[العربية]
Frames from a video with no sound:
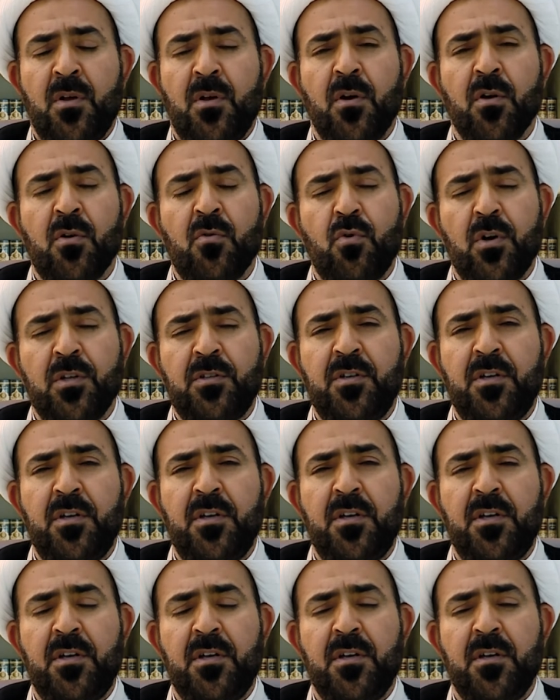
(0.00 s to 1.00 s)

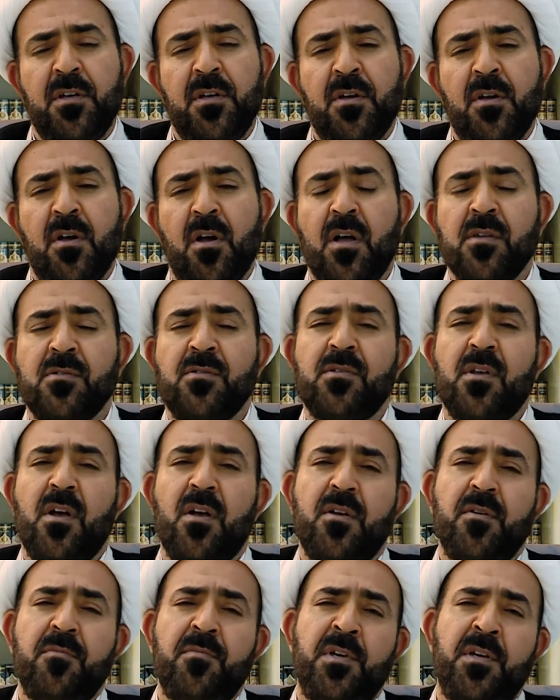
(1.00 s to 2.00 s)
إخوتي
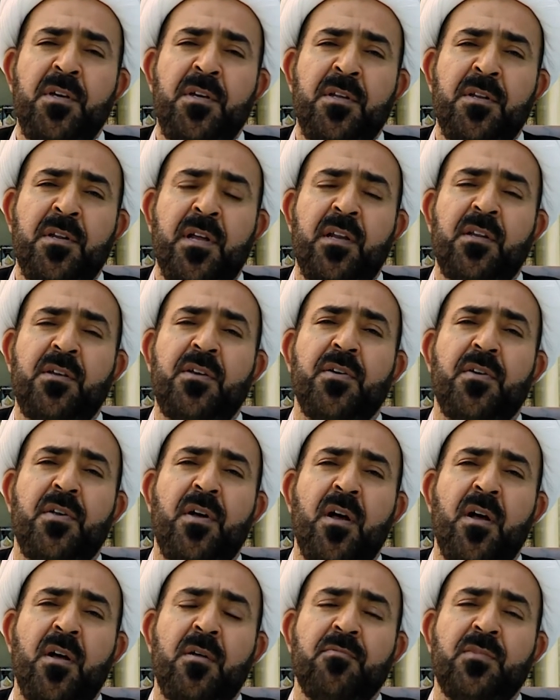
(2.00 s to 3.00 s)
الصائمين
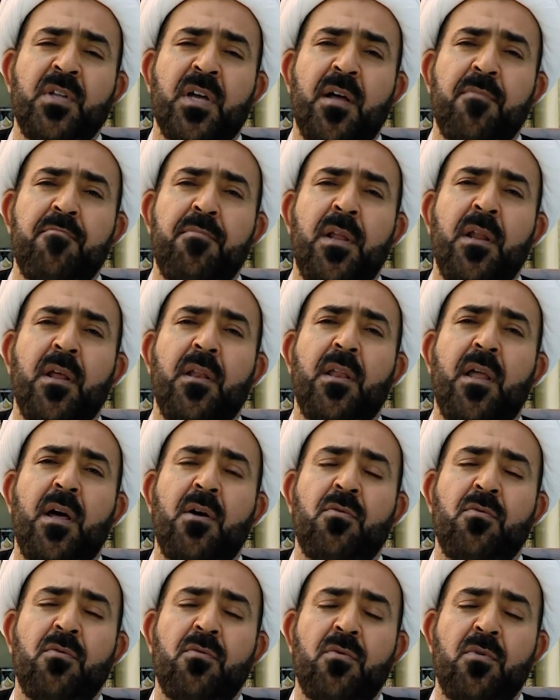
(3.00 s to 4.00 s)
الكرام تقبل
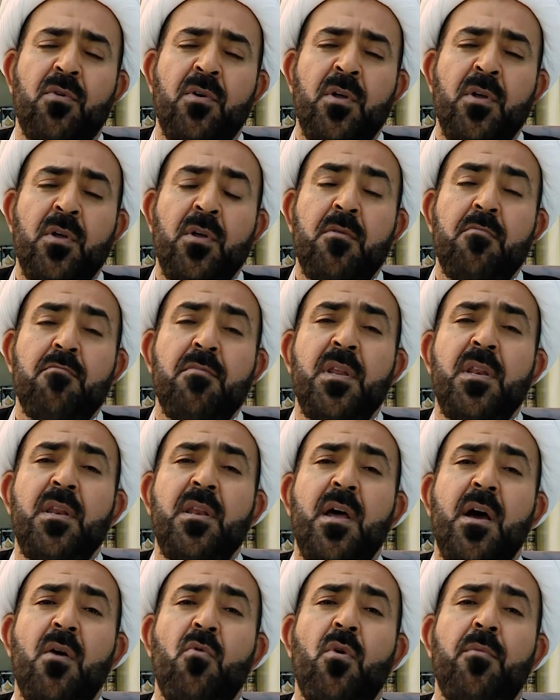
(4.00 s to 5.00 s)
الله
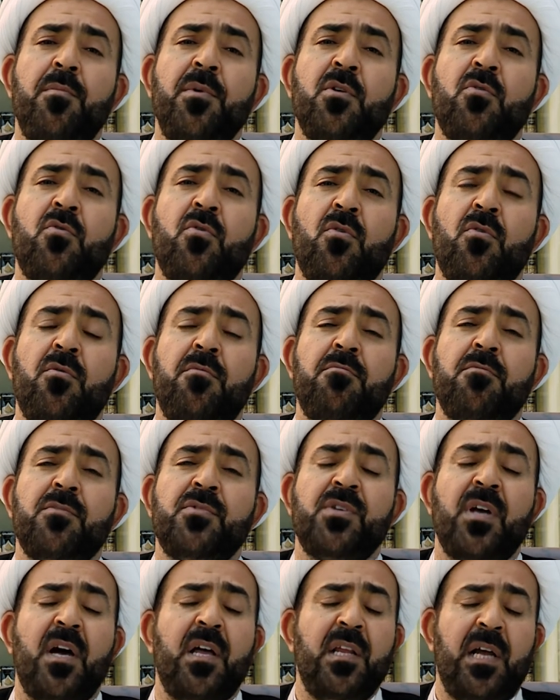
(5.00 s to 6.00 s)
منا ومنكم
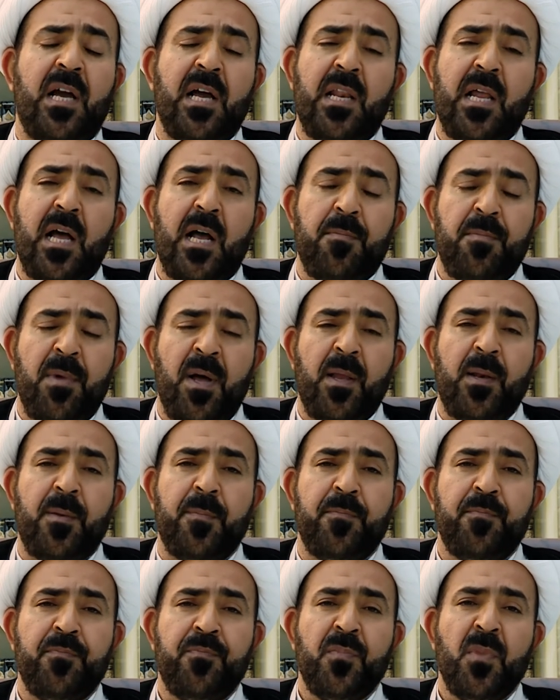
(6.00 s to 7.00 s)
صالح الأعمال
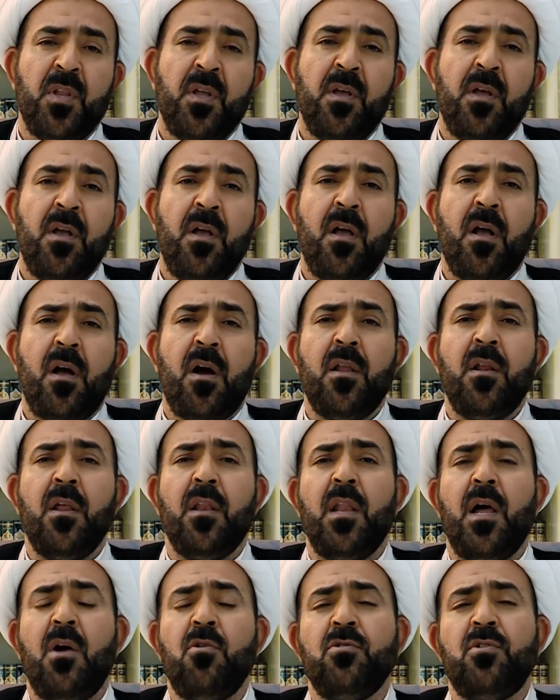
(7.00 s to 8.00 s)
قال
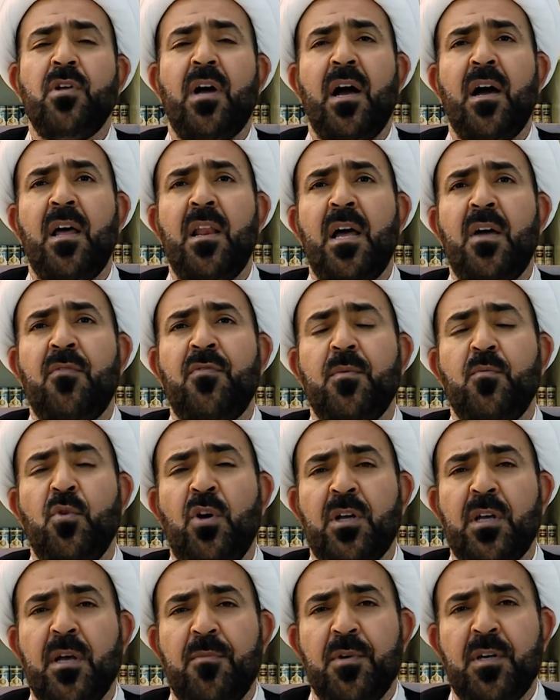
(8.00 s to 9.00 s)
الله تعالى في
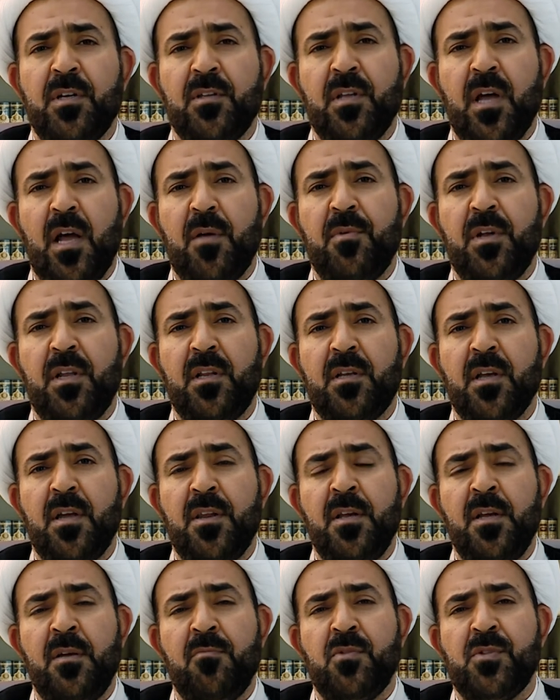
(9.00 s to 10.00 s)
محكم كتابه
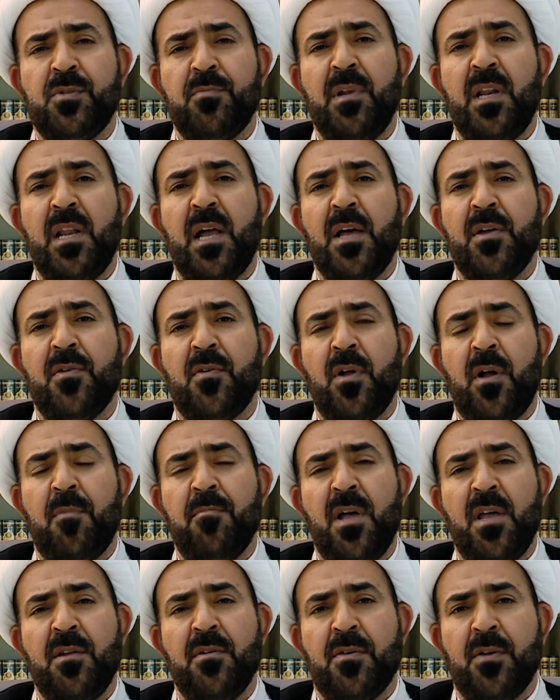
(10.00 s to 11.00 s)
الكريم بسم الله
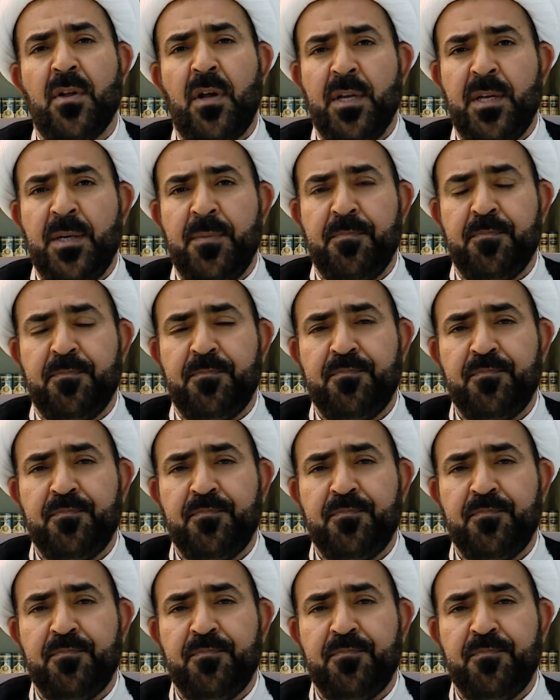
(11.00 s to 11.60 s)
الرحمن الرحيم